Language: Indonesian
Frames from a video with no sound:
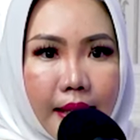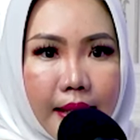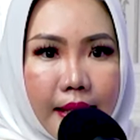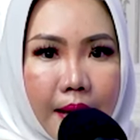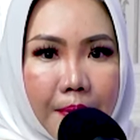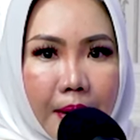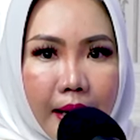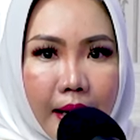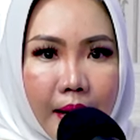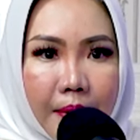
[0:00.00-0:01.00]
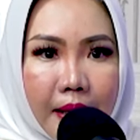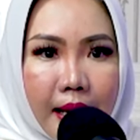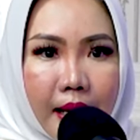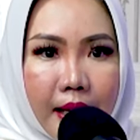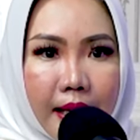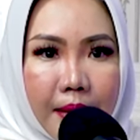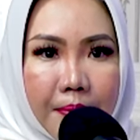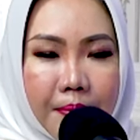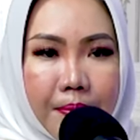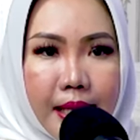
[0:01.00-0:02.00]
yang mana dari
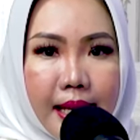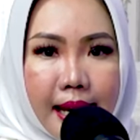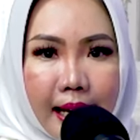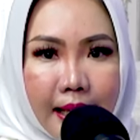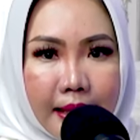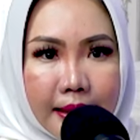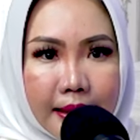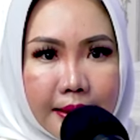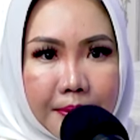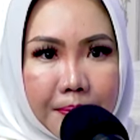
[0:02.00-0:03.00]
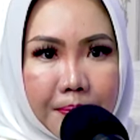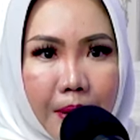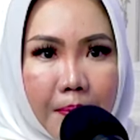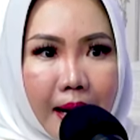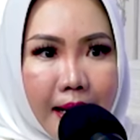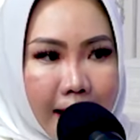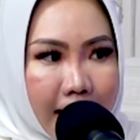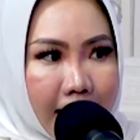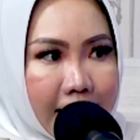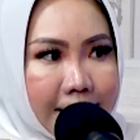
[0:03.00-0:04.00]
bidang
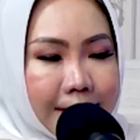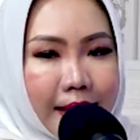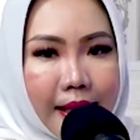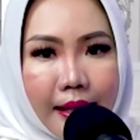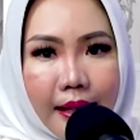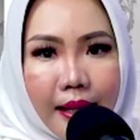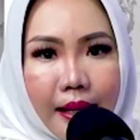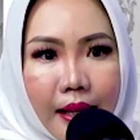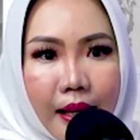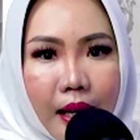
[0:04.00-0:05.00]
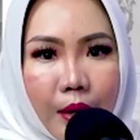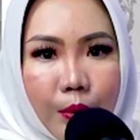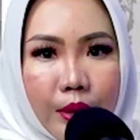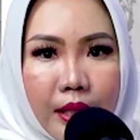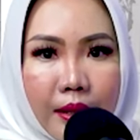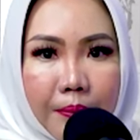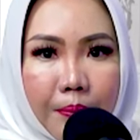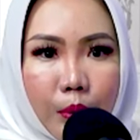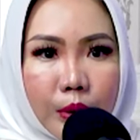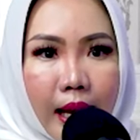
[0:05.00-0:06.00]
perbankan, lalu di
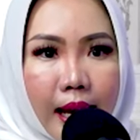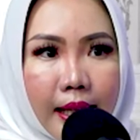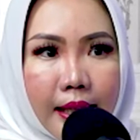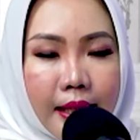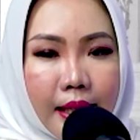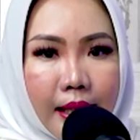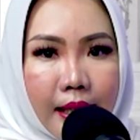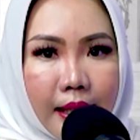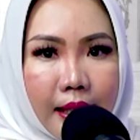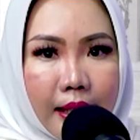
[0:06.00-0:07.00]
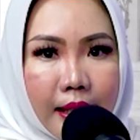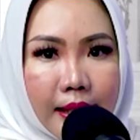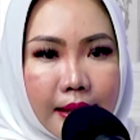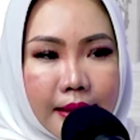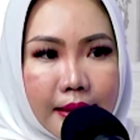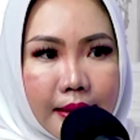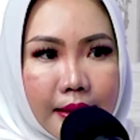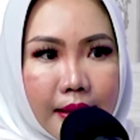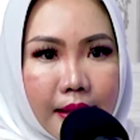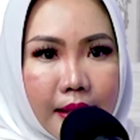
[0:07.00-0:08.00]
perusahaan uh,
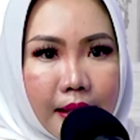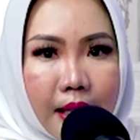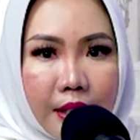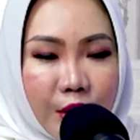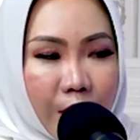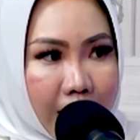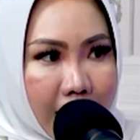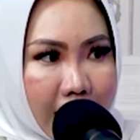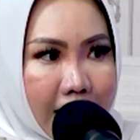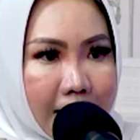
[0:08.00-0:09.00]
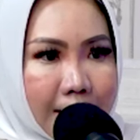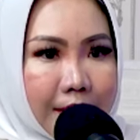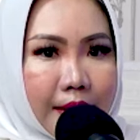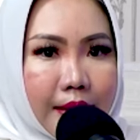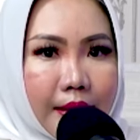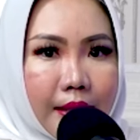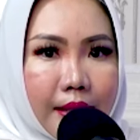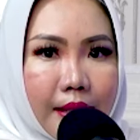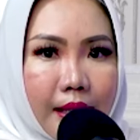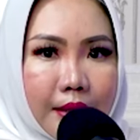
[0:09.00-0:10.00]
nasional
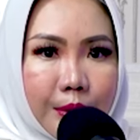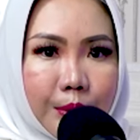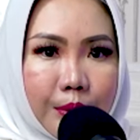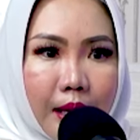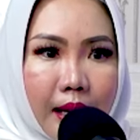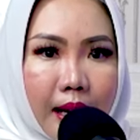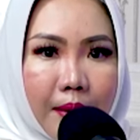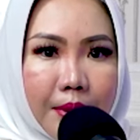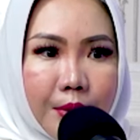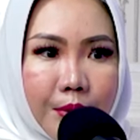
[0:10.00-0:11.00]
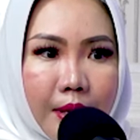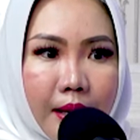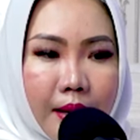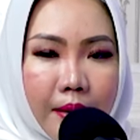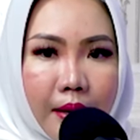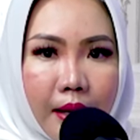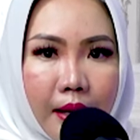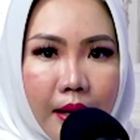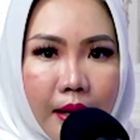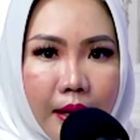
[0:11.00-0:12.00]
dan juga kami juga
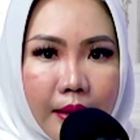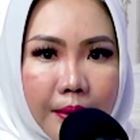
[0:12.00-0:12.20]
uh,